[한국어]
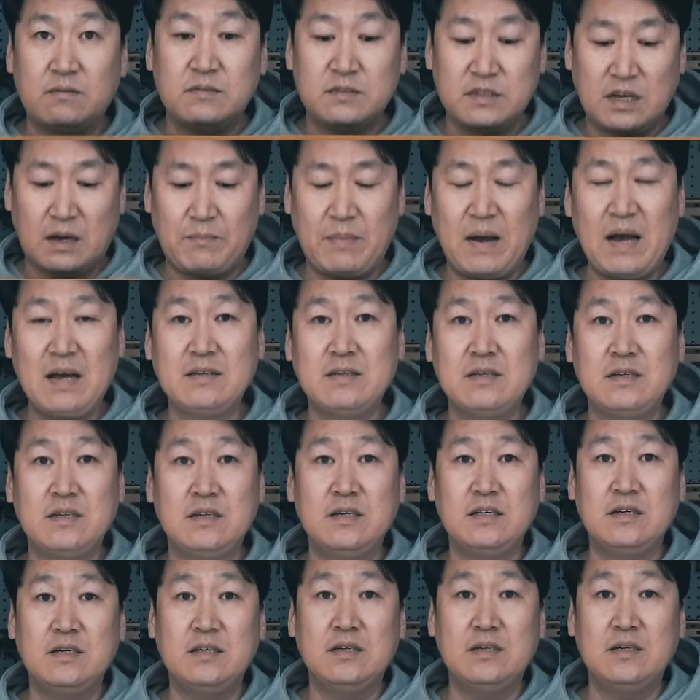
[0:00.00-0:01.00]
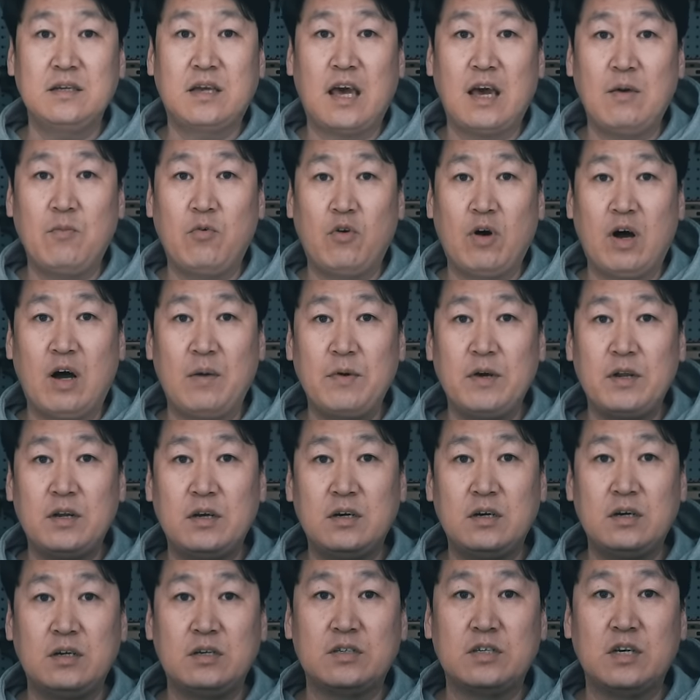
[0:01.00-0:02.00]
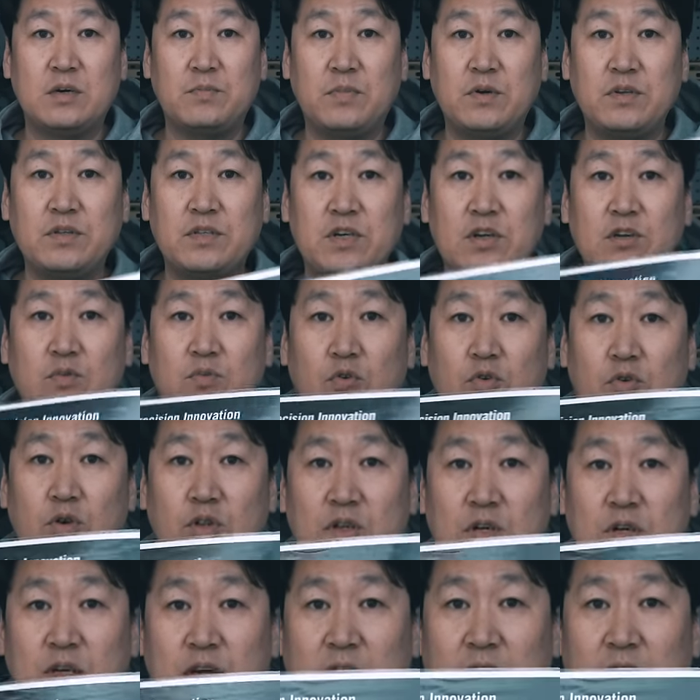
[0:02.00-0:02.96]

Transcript: 자, 박스를 개봉하면은 첫 번째로 보이는